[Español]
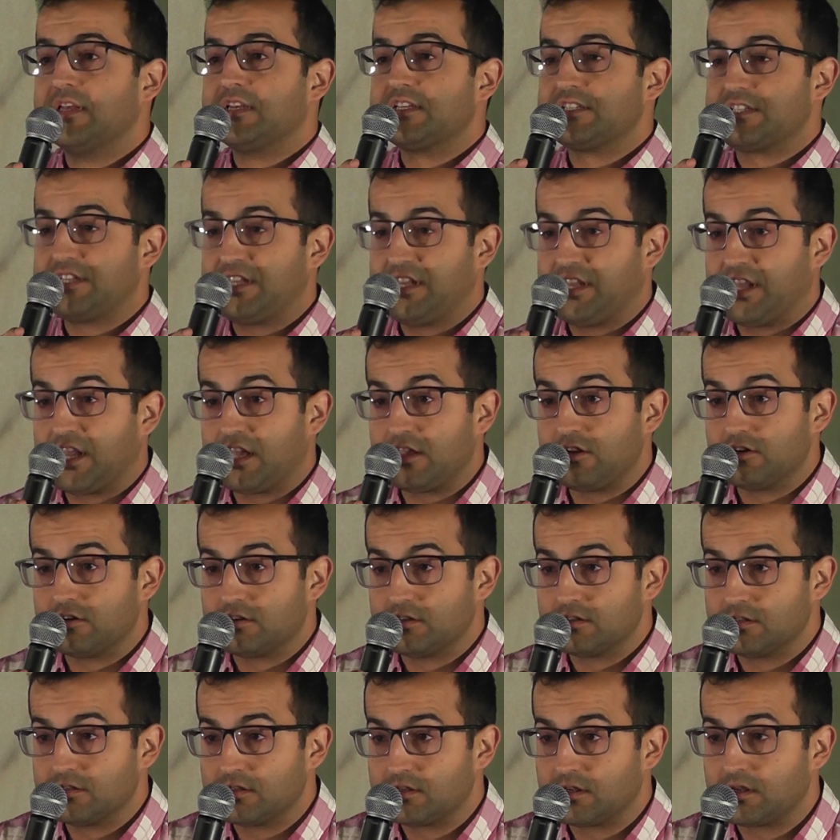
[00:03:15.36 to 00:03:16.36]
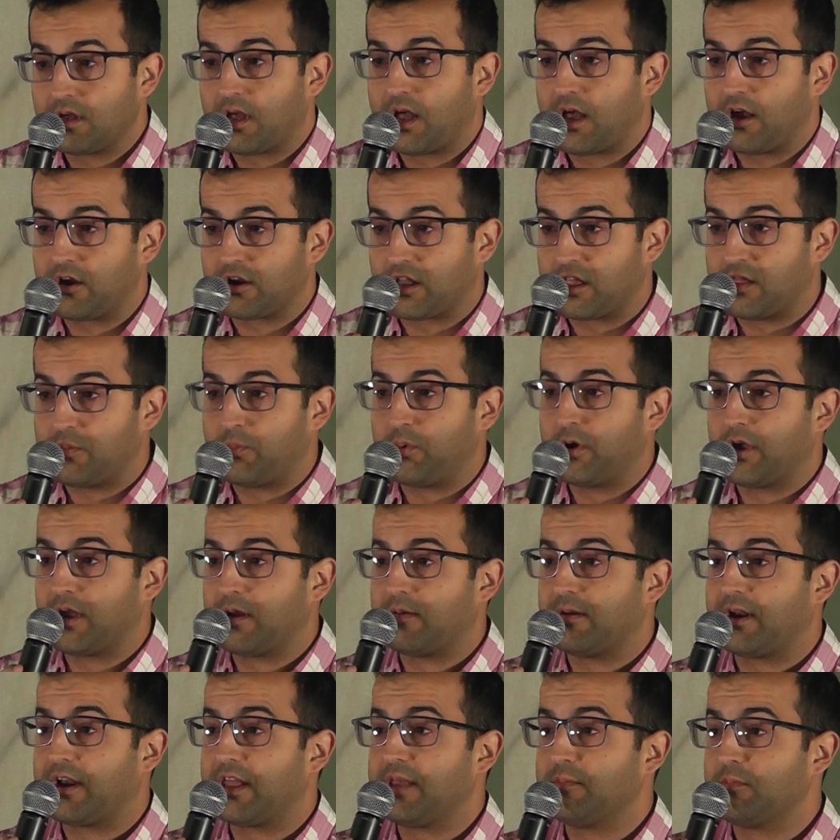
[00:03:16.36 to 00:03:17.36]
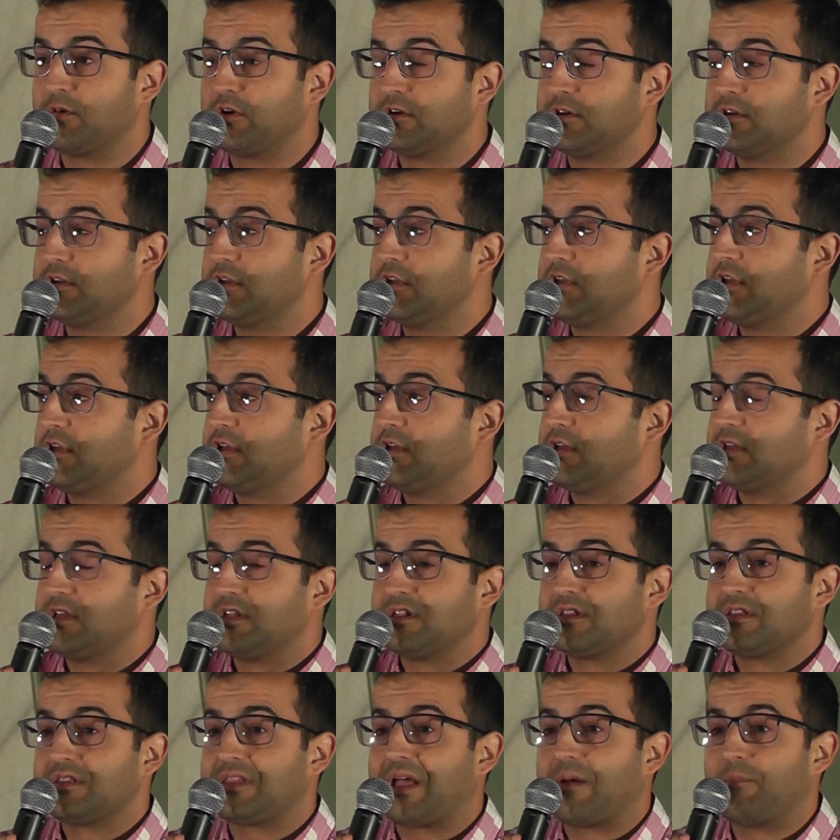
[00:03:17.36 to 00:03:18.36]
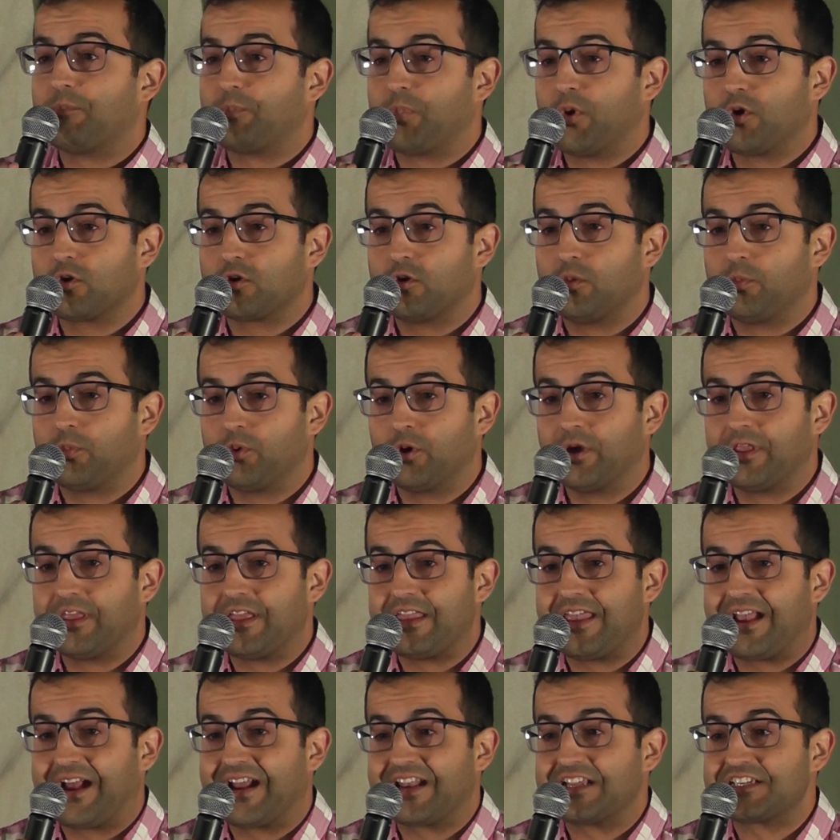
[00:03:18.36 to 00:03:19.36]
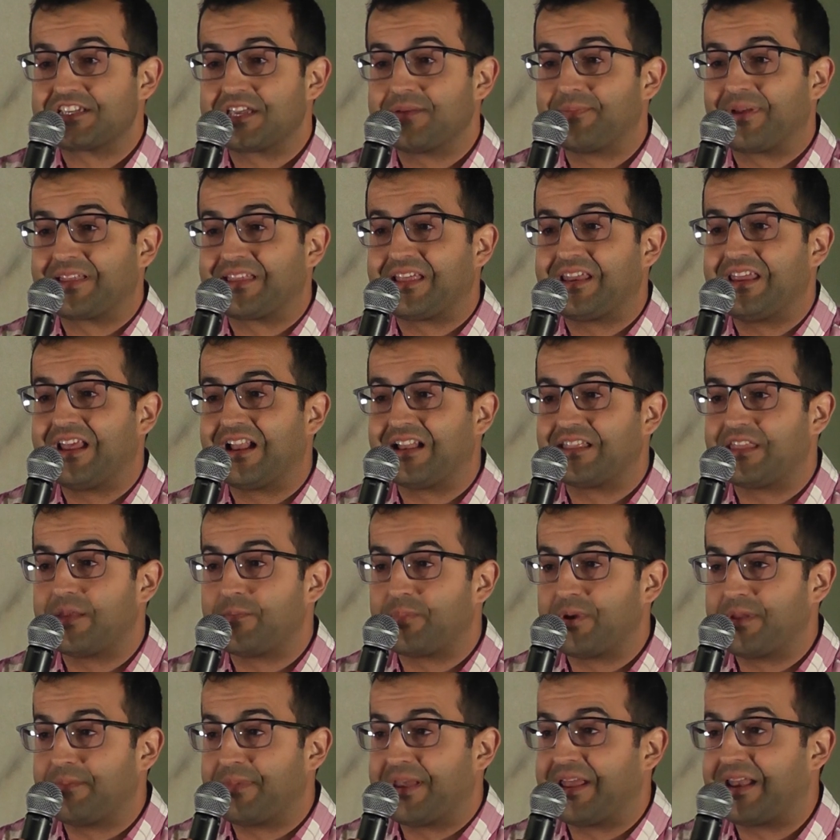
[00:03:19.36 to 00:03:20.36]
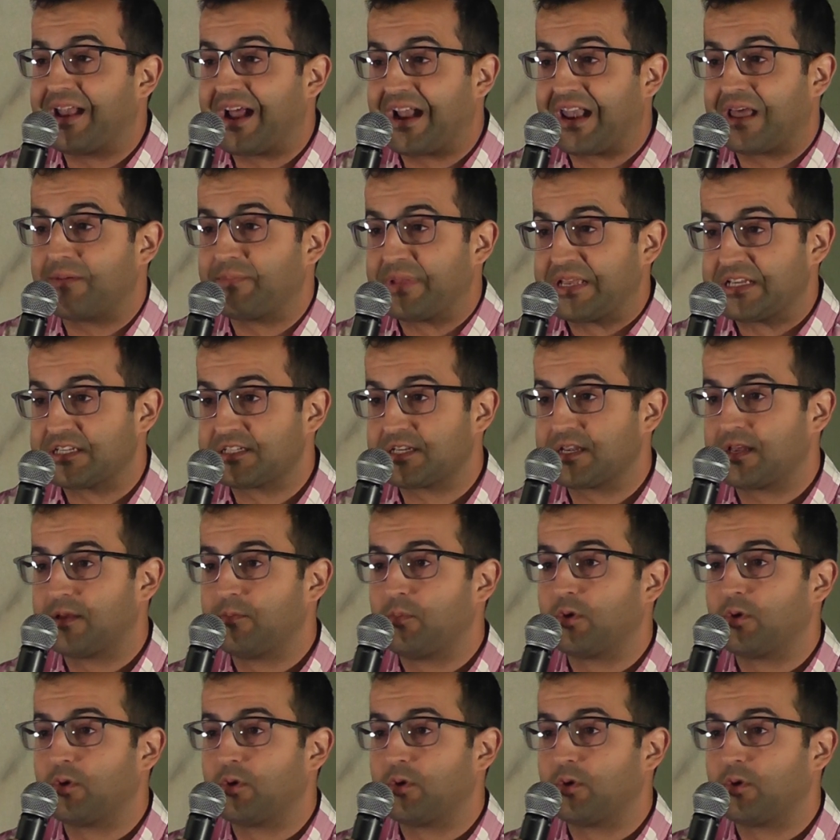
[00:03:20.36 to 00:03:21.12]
Sin ellos, ahora después hablaremos, tampoco puede llegar ese material de primera a la mesa.